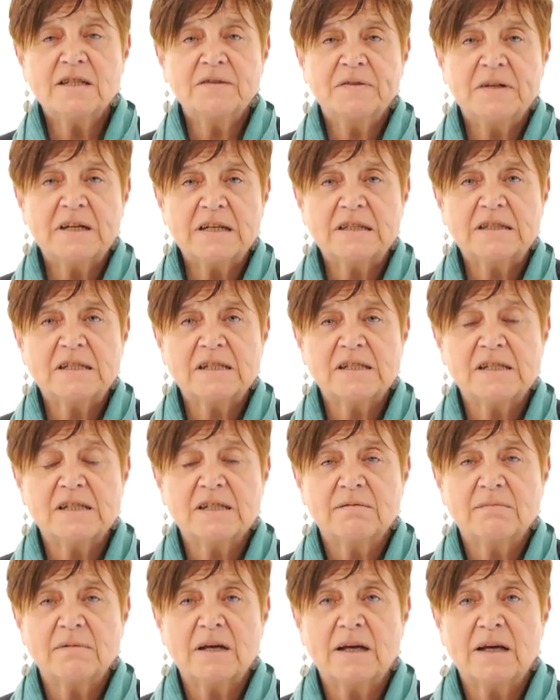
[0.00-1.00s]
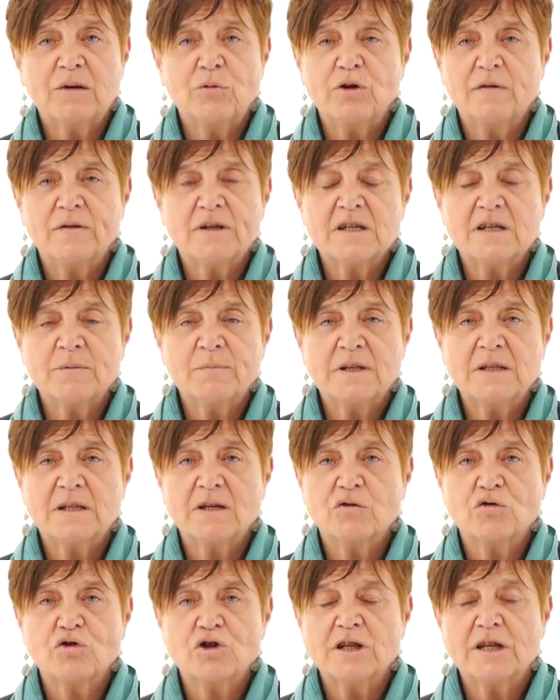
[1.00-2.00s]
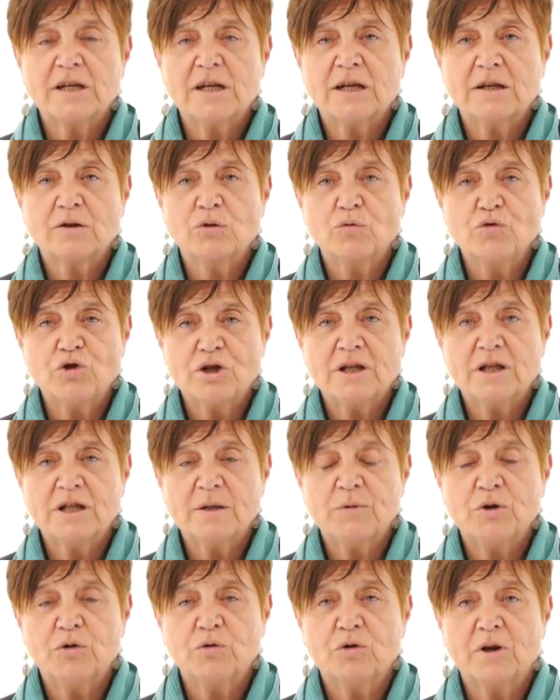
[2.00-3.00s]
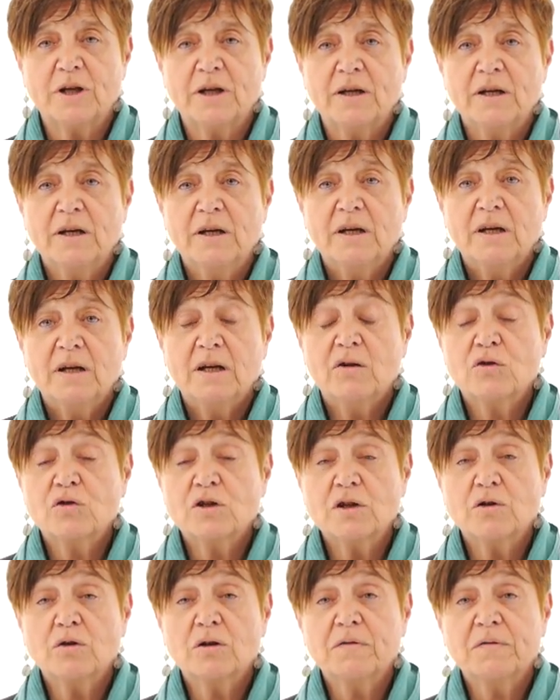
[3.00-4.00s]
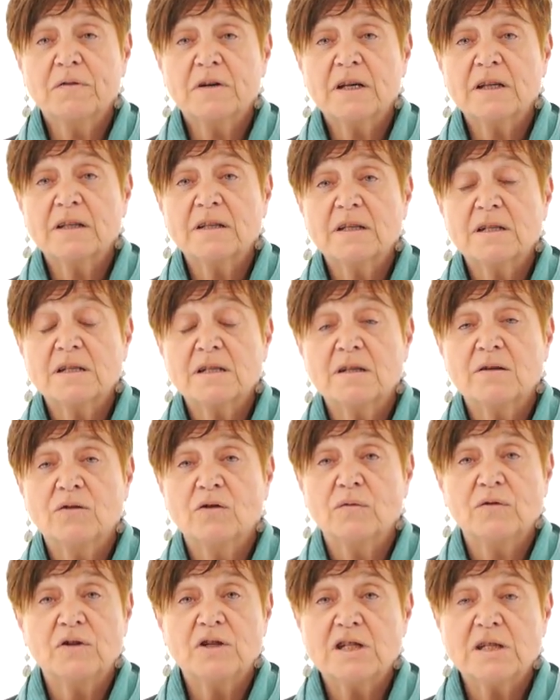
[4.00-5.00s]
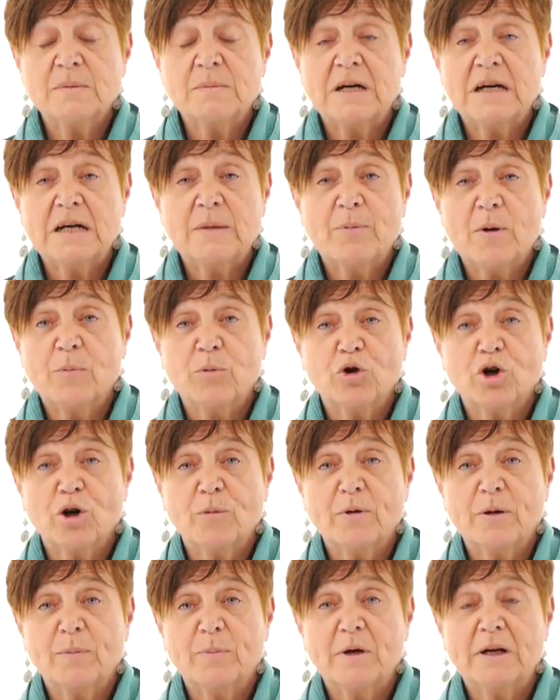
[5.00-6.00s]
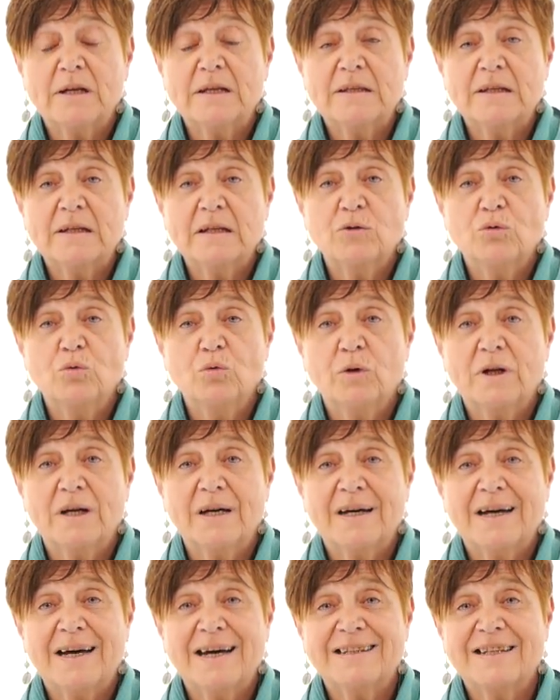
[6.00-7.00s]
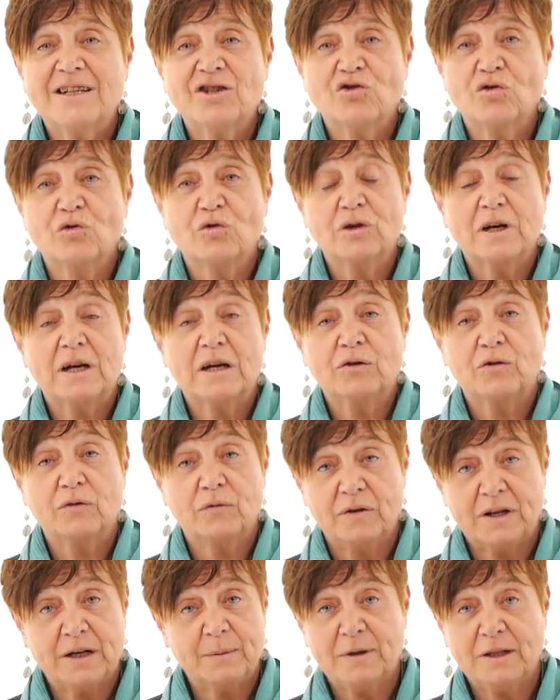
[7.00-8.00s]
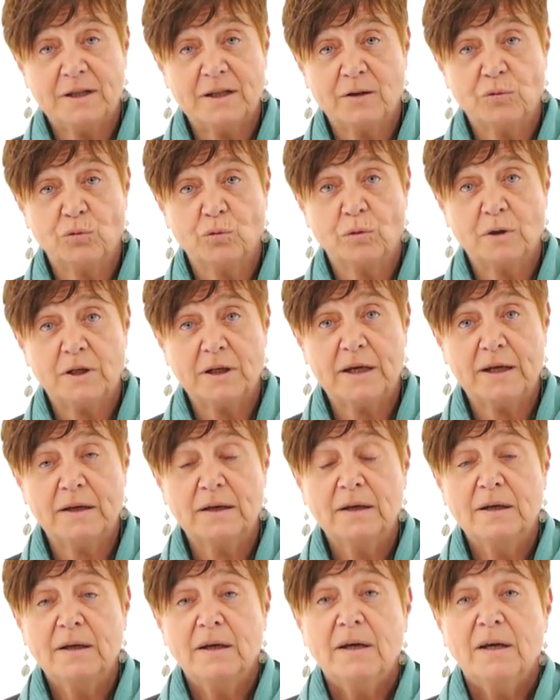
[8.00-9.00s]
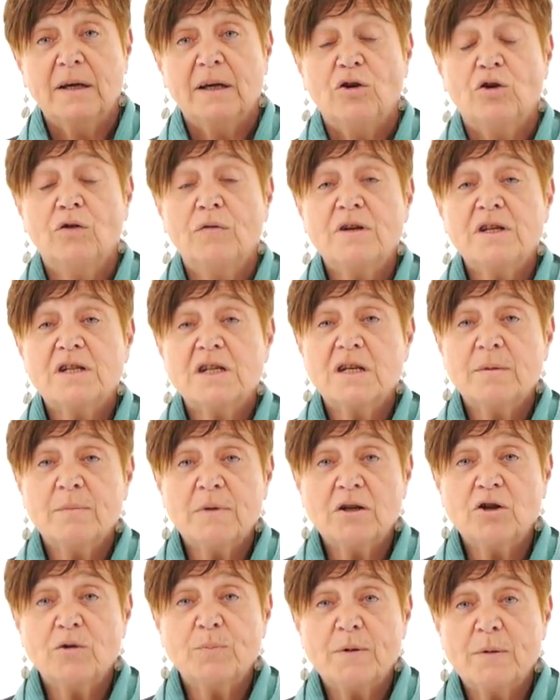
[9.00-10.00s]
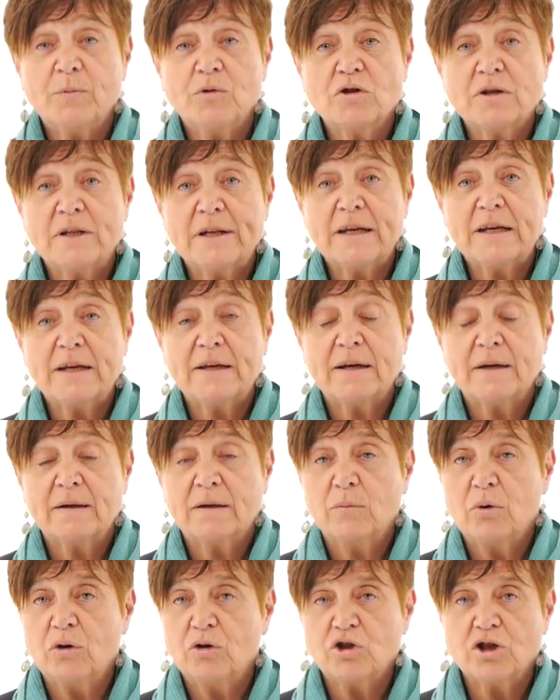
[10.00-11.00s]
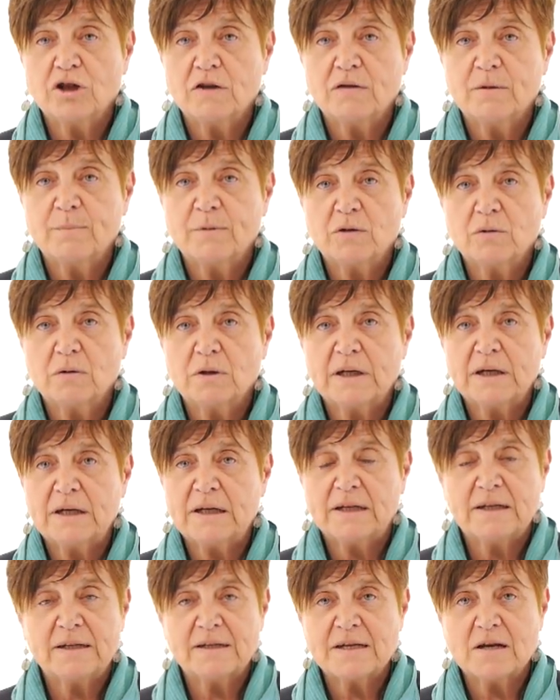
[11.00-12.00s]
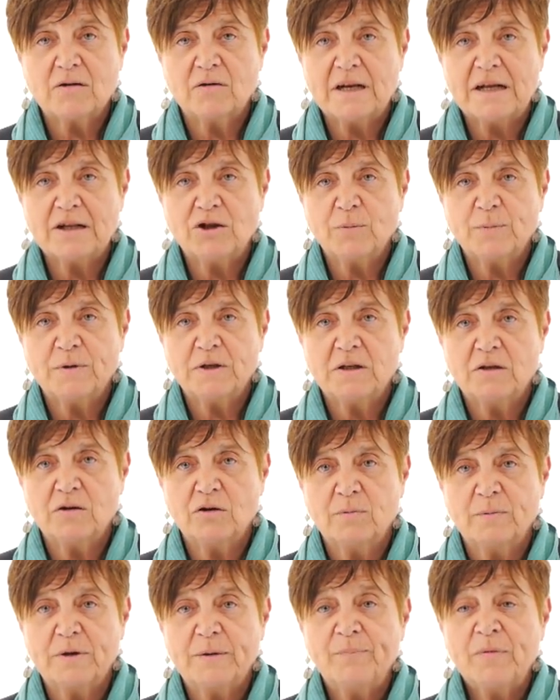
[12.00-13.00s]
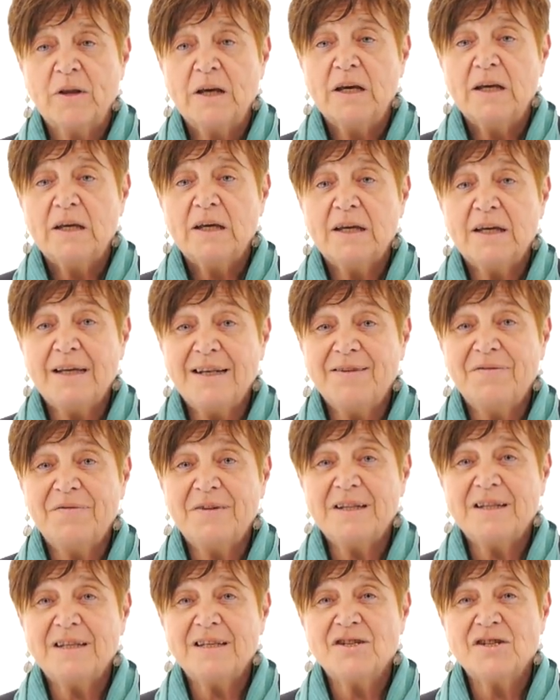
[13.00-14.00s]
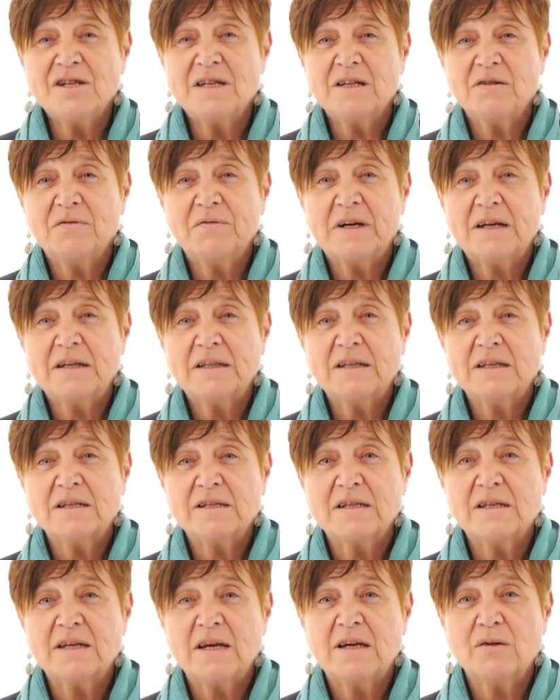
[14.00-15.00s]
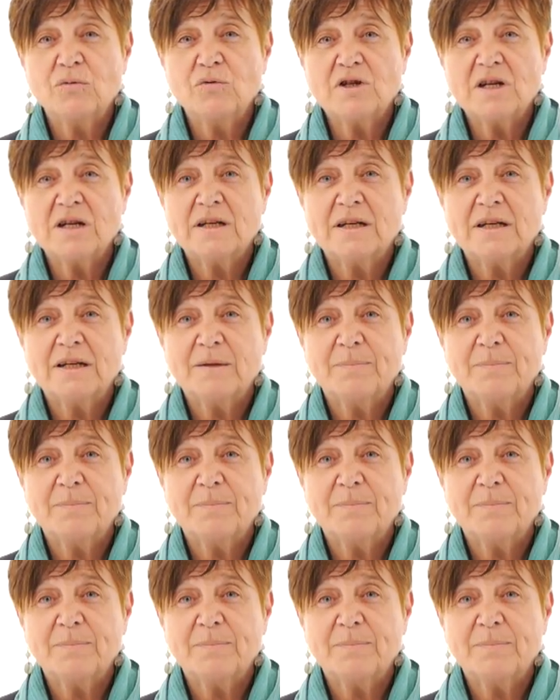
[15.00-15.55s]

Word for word: fantasy è universalmente considerato un genere minore. Lo scrittore fantasy non vince mai il premio Nobel per la letteratura, adesso lo danno veramente a tutti. Eh? Non vince nemmeno il premio Strega, quello si dovrebbe toccare, se non altro per il nome. In effetti il genere fantasy è un genere